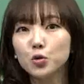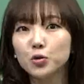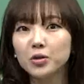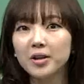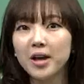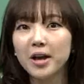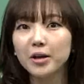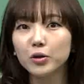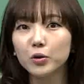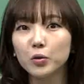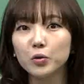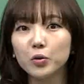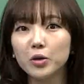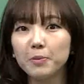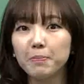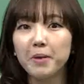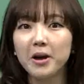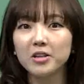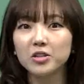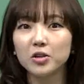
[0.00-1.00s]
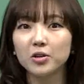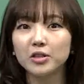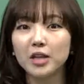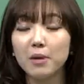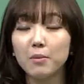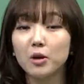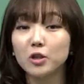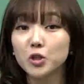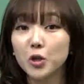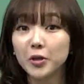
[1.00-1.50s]
초등학교 입학
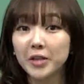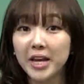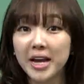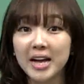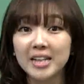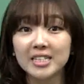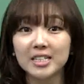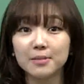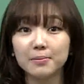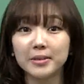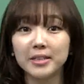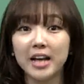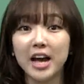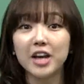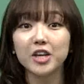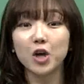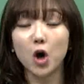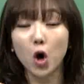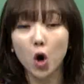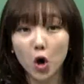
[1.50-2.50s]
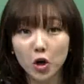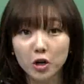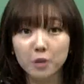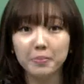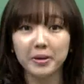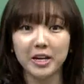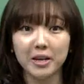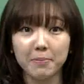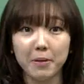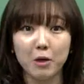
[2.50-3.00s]
전에 뭐 선행학습이나 영어를
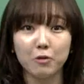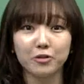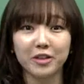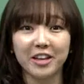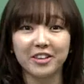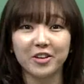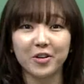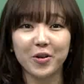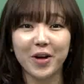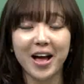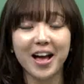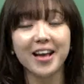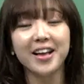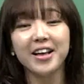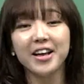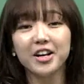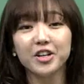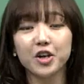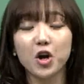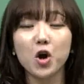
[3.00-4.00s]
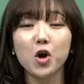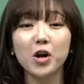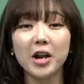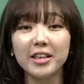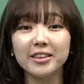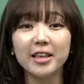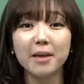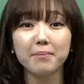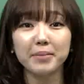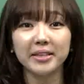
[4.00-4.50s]
미리 배운다던가 그런 걸
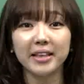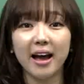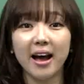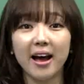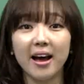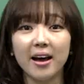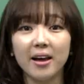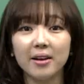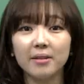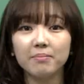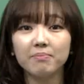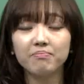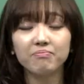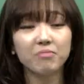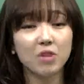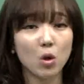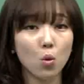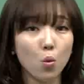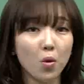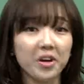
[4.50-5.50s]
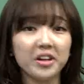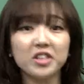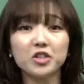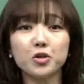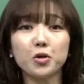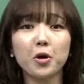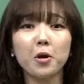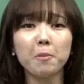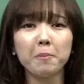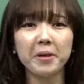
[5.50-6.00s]
한답니다. What
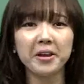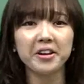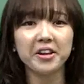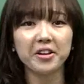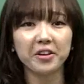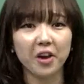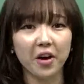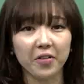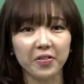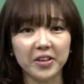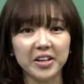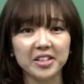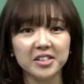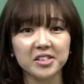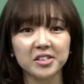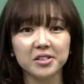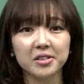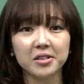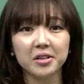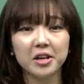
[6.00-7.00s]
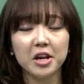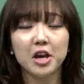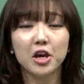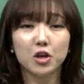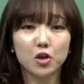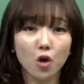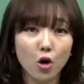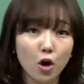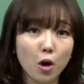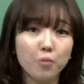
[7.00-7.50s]
is your opinion on this?
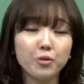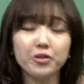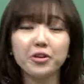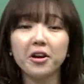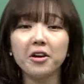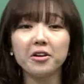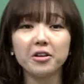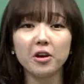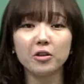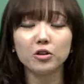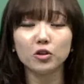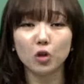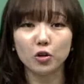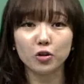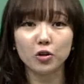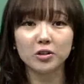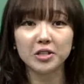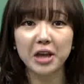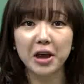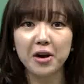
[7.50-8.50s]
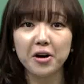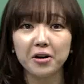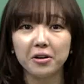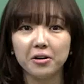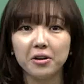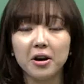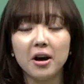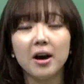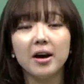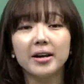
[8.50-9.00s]
여러분들의 의견은
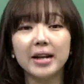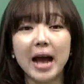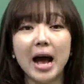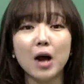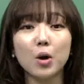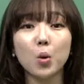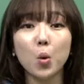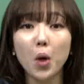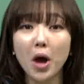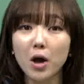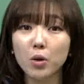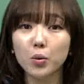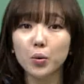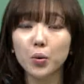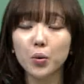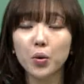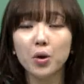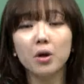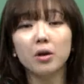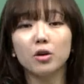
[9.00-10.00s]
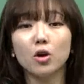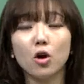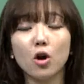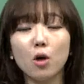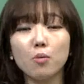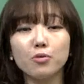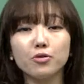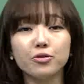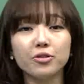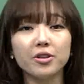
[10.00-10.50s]
어떠세요? 라고 하고
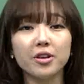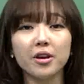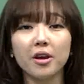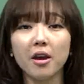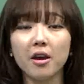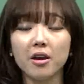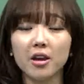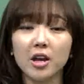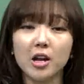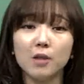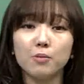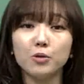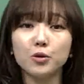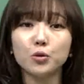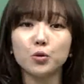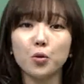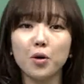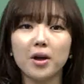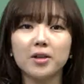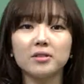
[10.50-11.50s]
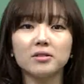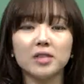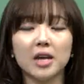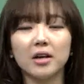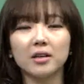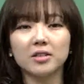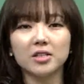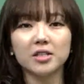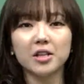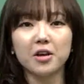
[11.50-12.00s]
여러분들에게 1분 동안
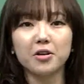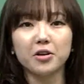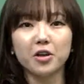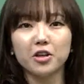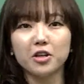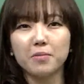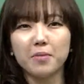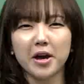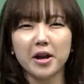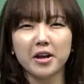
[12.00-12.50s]
당신의 의견을